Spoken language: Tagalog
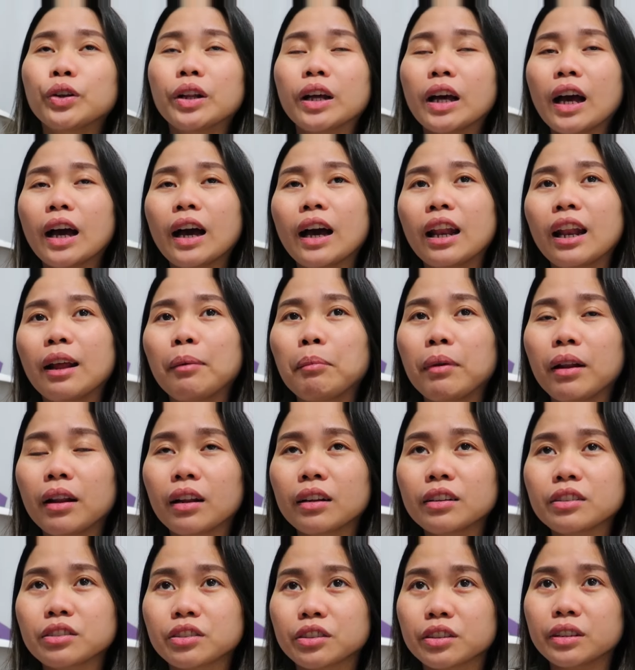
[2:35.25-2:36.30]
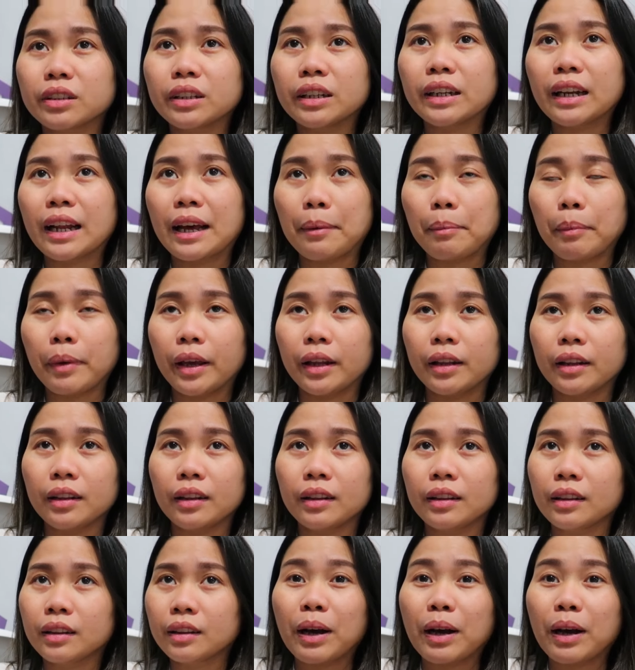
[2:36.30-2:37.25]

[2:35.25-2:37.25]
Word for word: Yung nakakaalam lang ng journey namin,